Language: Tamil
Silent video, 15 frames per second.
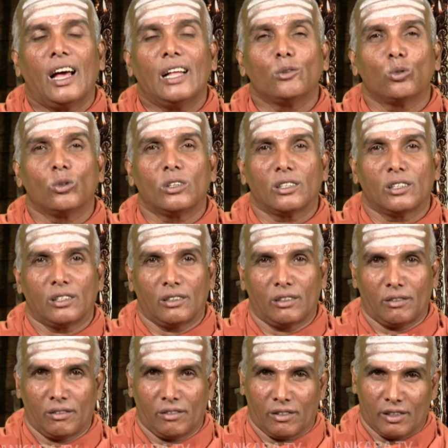அது ஒரு
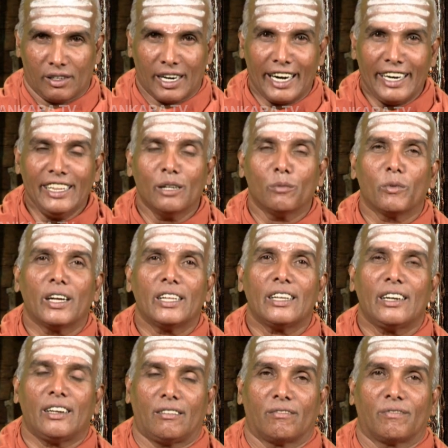கணிதம்
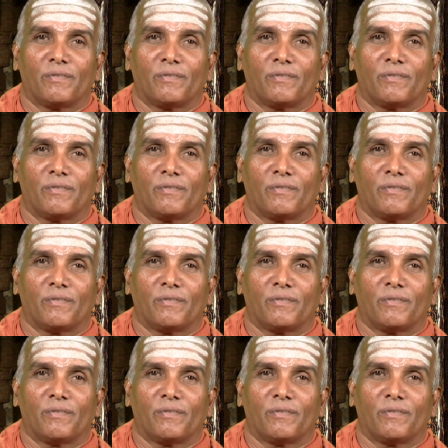மாதிரி